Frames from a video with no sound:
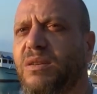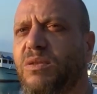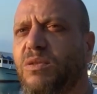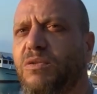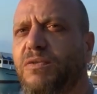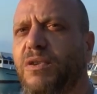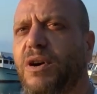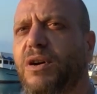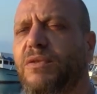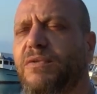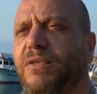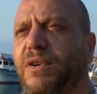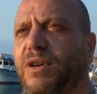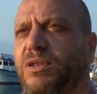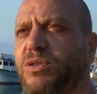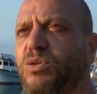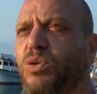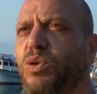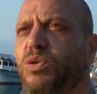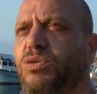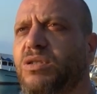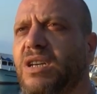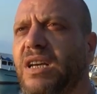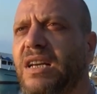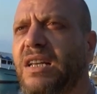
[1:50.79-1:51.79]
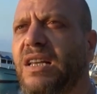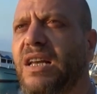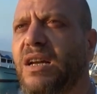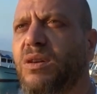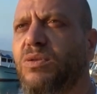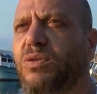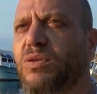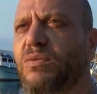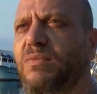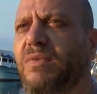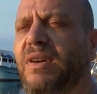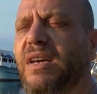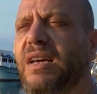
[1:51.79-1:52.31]
ufak ufak da olsa
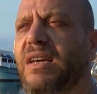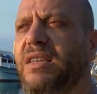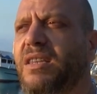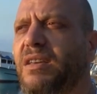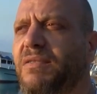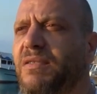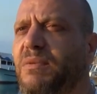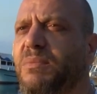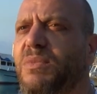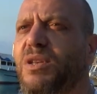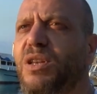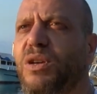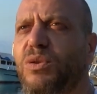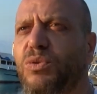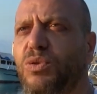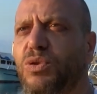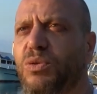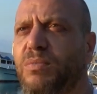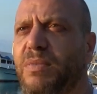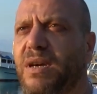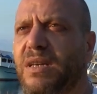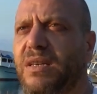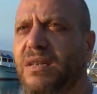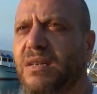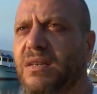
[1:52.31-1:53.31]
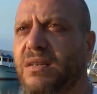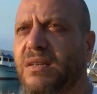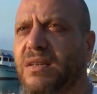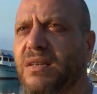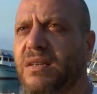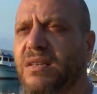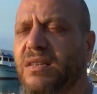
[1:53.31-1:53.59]
ilerliyorum ve hedefim yine yürümek.